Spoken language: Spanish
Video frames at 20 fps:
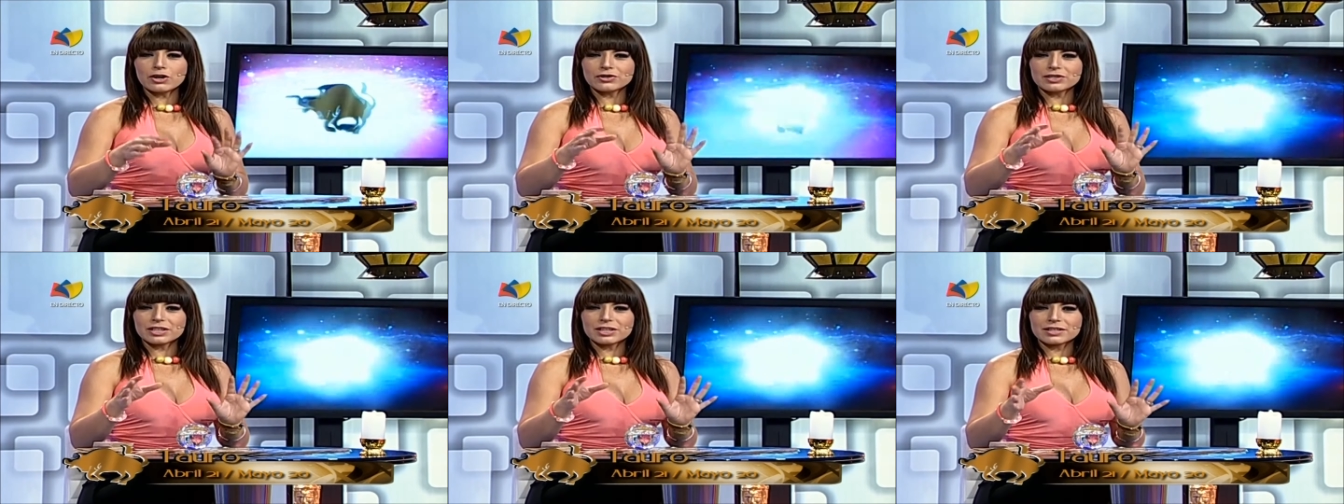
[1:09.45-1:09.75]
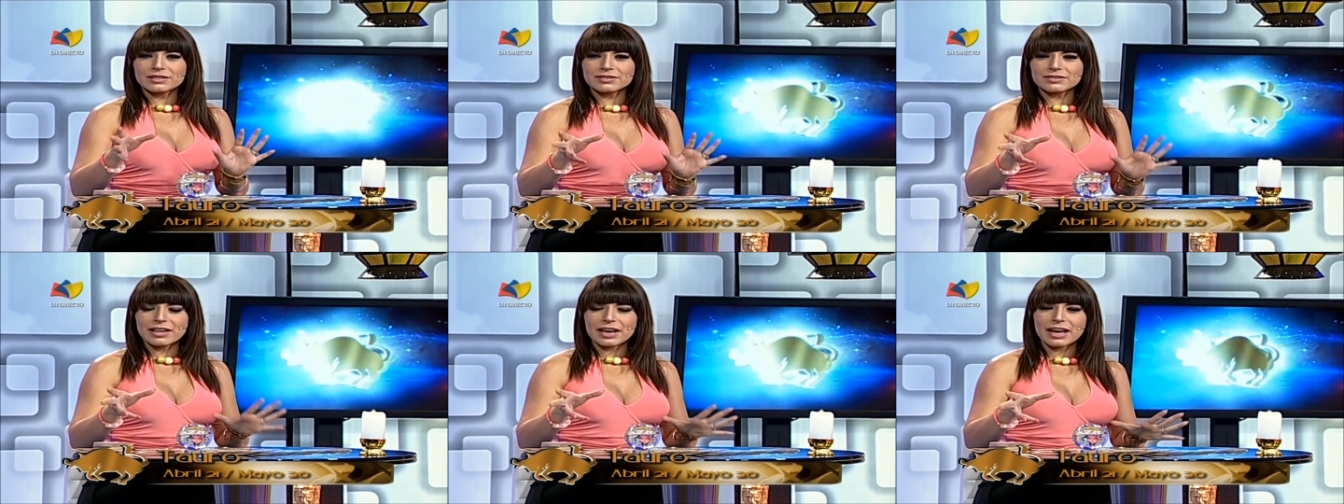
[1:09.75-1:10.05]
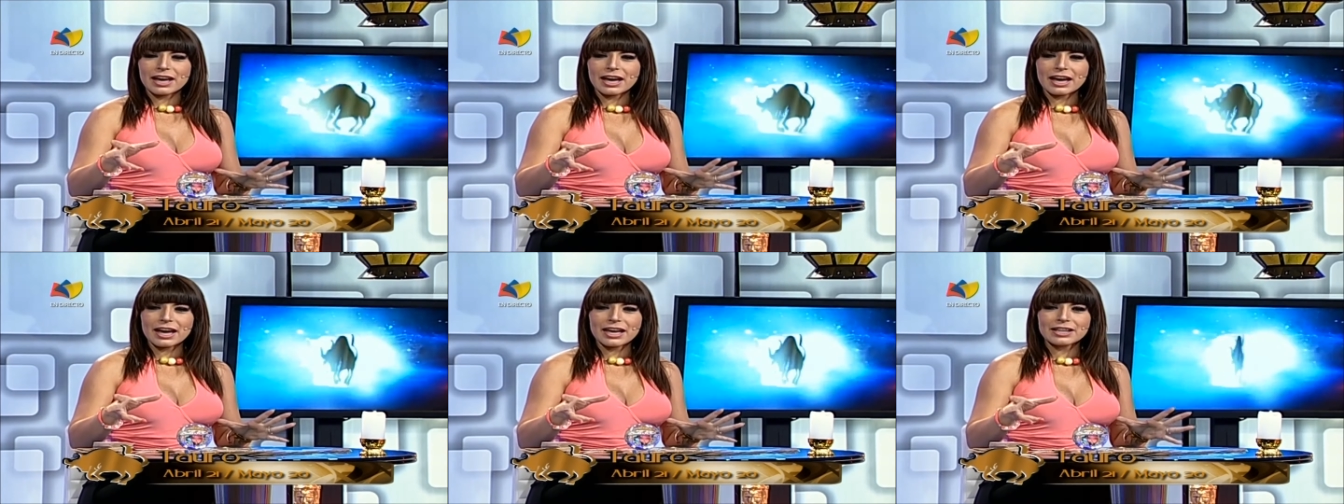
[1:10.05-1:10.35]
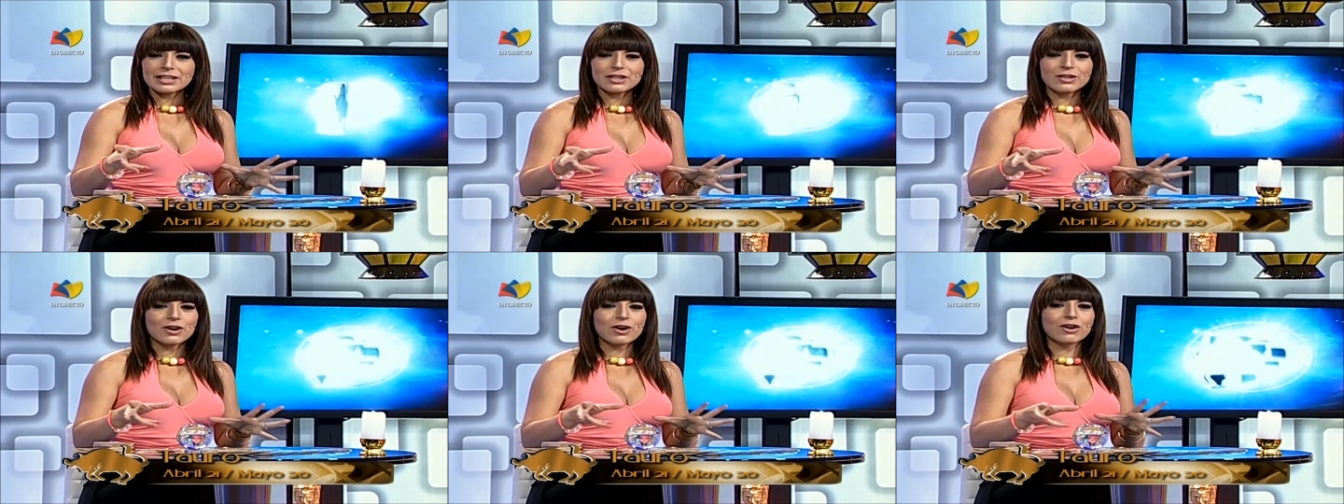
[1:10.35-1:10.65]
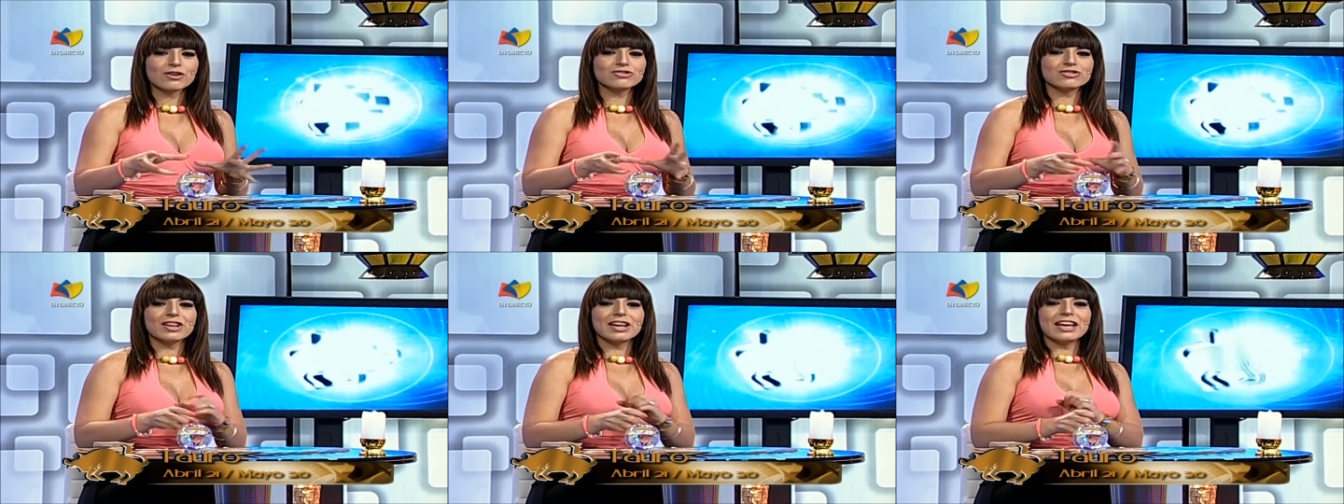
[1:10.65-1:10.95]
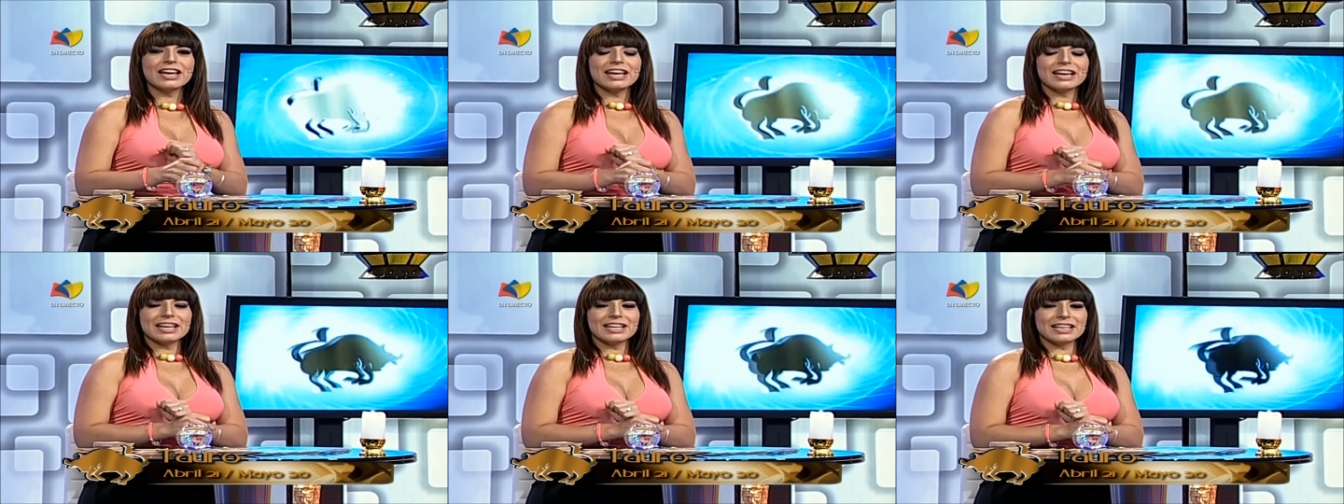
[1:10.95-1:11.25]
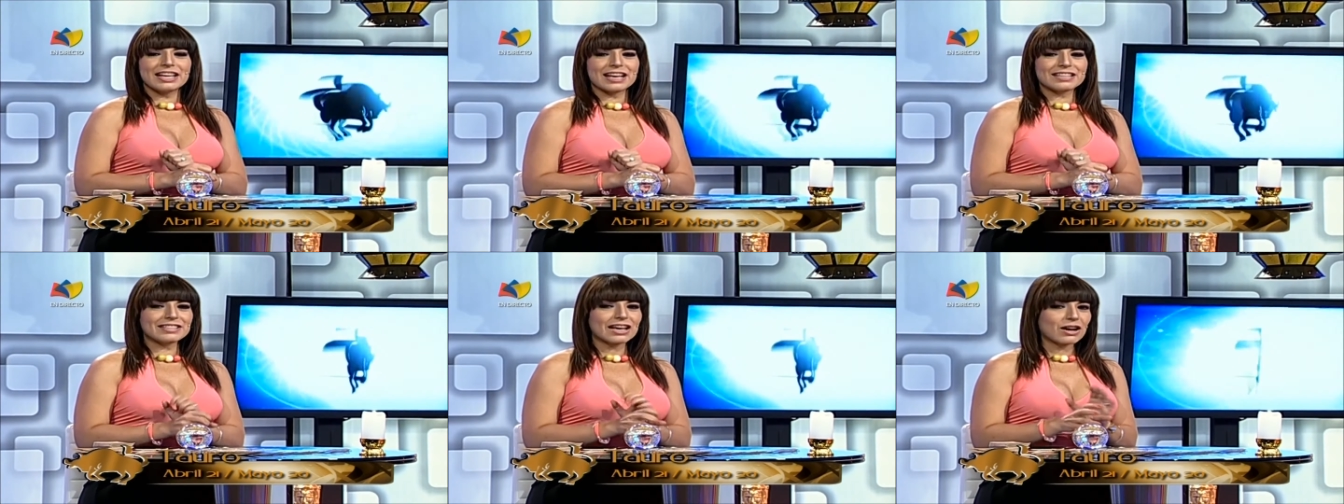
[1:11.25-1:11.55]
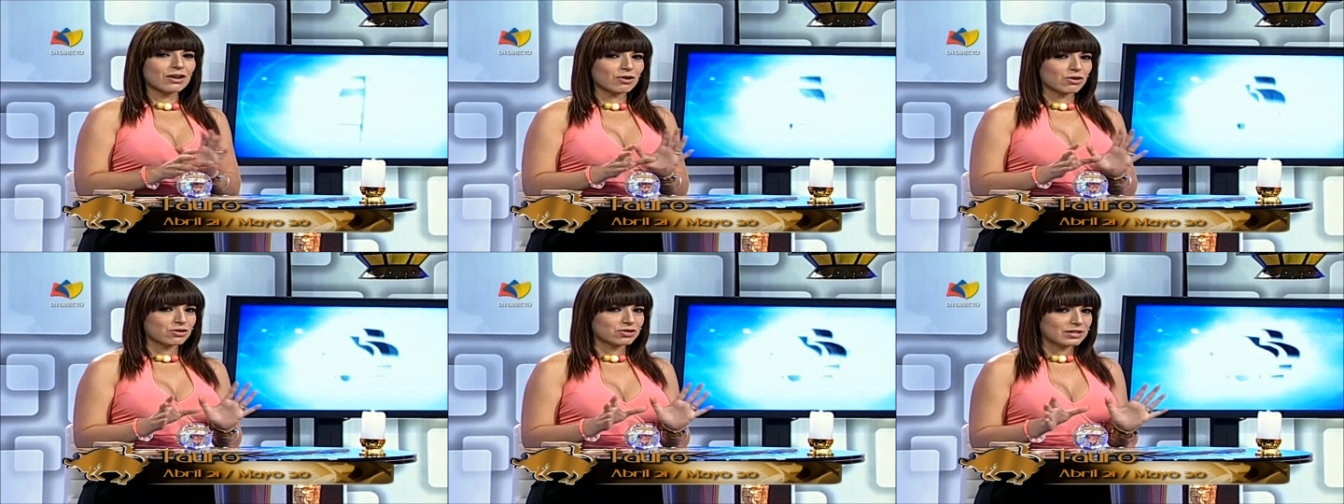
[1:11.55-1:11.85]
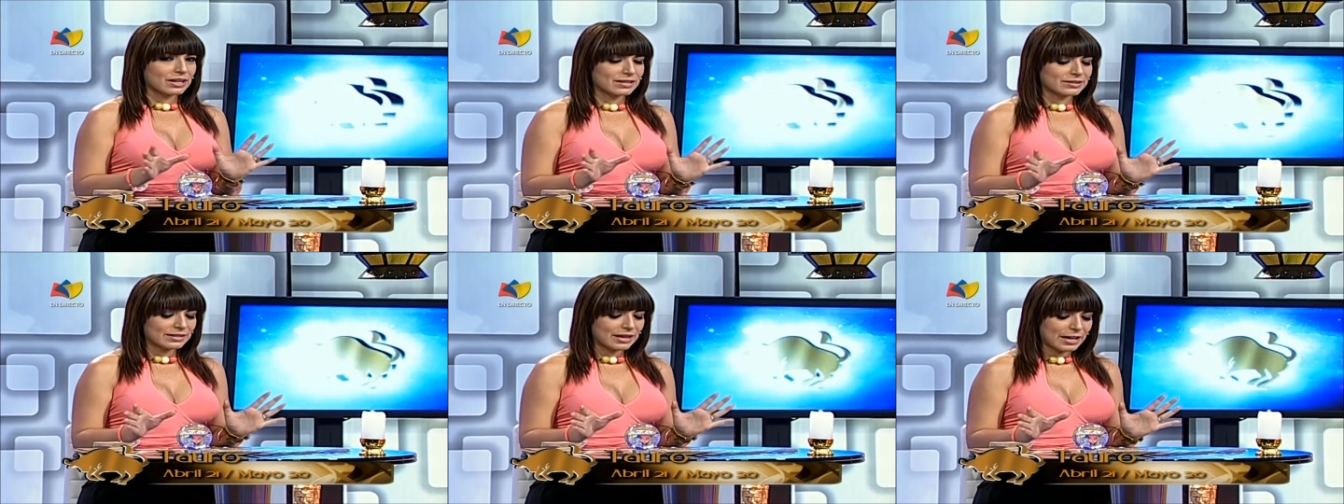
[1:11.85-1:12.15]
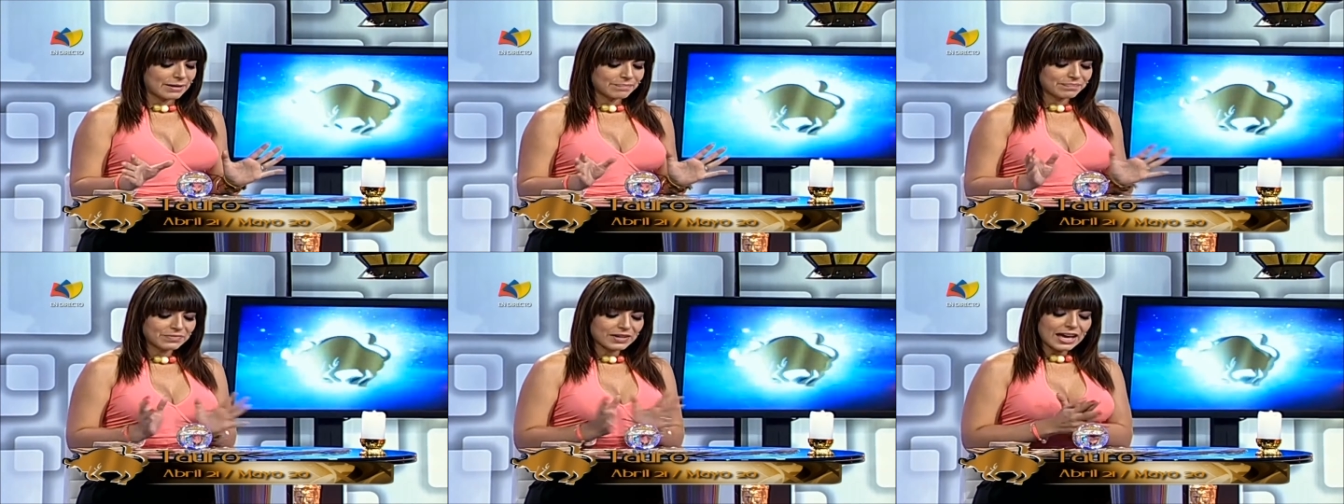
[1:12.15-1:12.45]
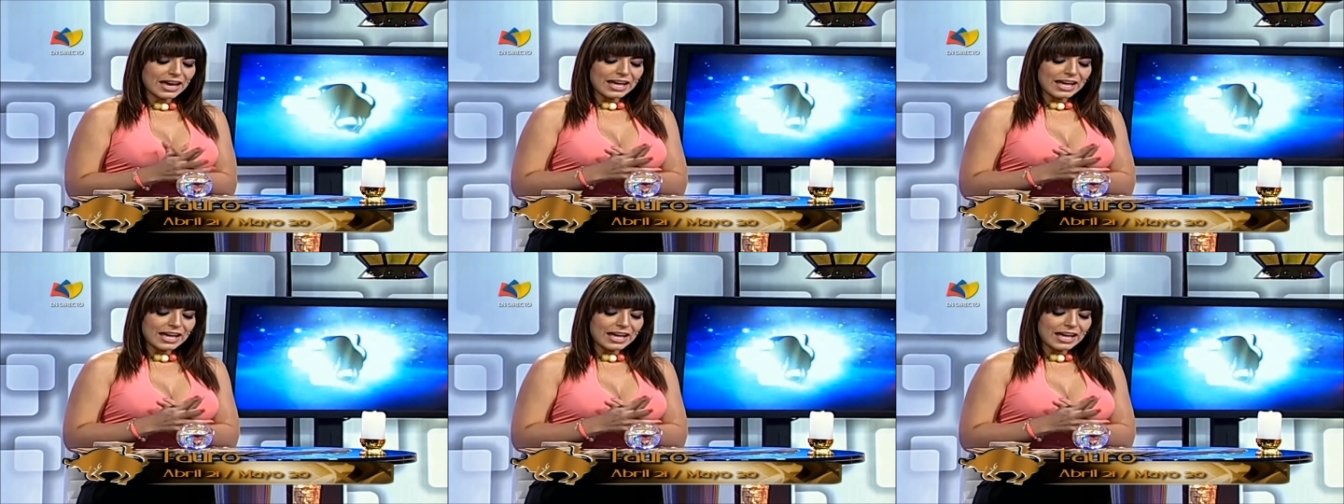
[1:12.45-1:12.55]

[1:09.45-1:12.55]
los triglicéridos y esas cosas, ¿eh?